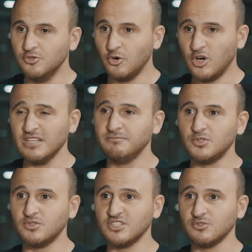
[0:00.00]
doğal bir
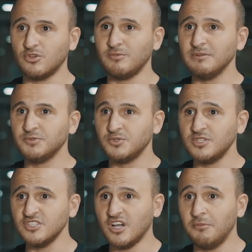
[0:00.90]
süreç, normal bir
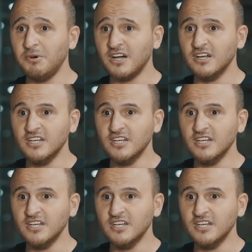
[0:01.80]
süreç ama